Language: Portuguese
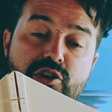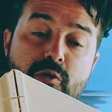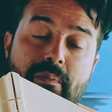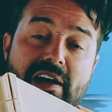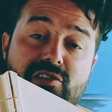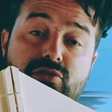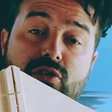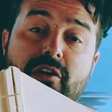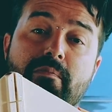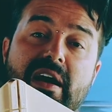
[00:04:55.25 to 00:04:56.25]
e o
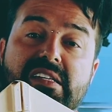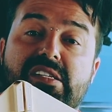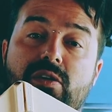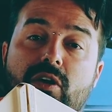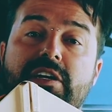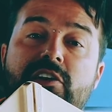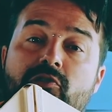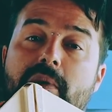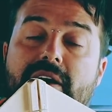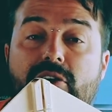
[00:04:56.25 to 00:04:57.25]
pastor baseou em
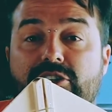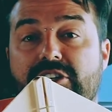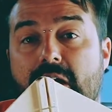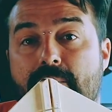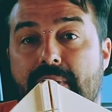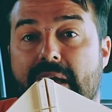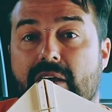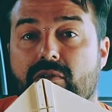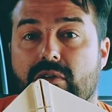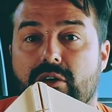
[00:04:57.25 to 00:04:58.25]
uma que eu tinha pego